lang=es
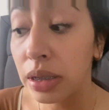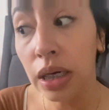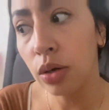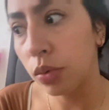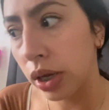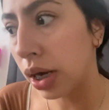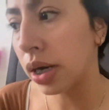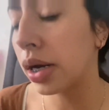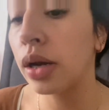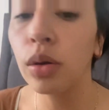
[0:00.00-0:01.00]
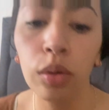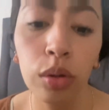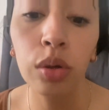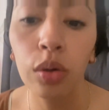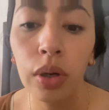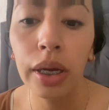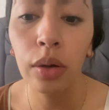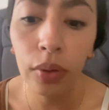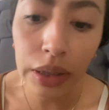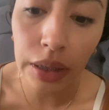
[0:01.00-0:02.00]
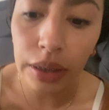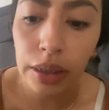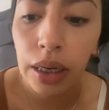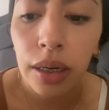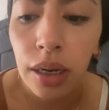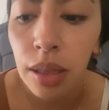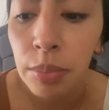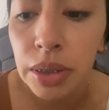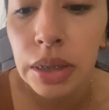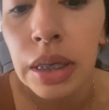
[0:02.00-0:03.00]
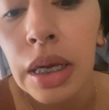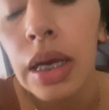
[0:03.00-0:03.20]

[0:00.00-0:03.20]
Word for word: ya no voy a agarrar otro en Cuesqui, ya nada más,